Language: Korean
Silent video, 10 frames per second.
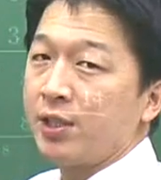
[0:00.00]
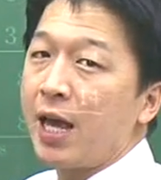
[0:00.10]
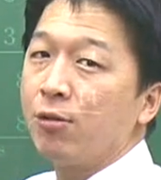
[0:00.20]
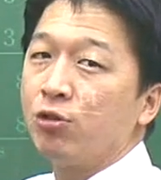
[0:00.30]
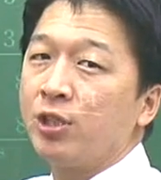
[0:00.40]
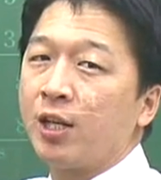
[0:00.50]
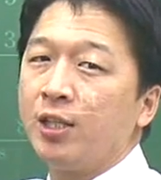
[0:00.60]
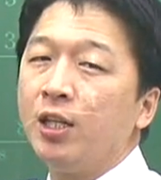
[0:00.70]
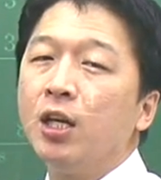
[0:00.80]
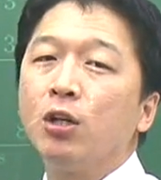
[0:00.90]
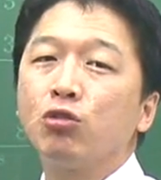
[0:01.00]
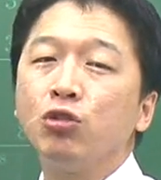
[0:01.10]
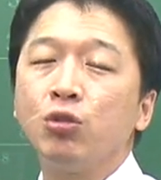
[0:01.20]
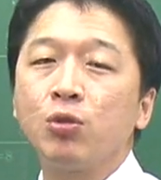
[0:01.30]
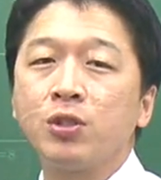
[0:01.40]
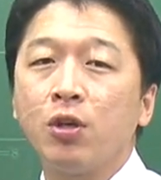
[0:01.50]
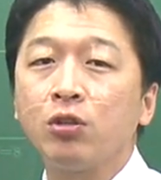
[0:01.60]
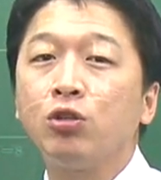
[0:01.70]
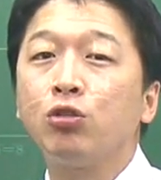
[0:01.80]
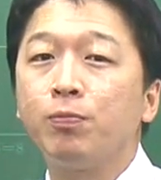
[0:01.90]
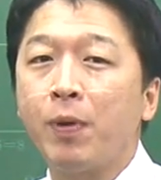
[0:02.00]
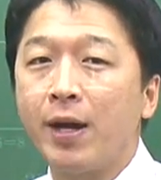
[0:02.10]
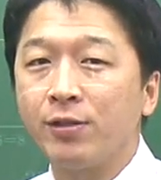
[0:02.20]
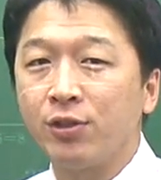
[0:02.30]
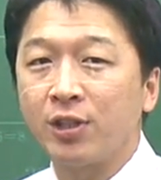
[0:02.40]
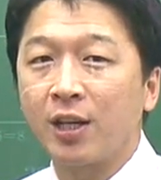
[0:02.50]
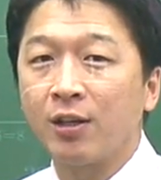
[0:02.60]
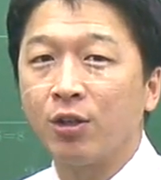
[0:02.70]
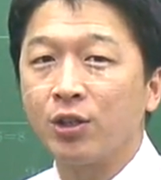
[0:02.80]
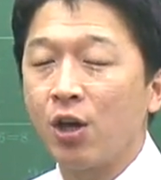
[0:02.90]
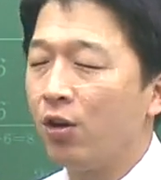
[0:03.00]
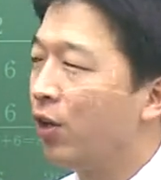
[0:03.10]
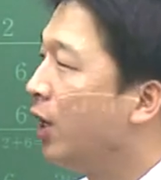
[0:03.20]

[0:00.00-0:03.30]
4군이라는 군으로서 그룹화할 수 있다는 거죠.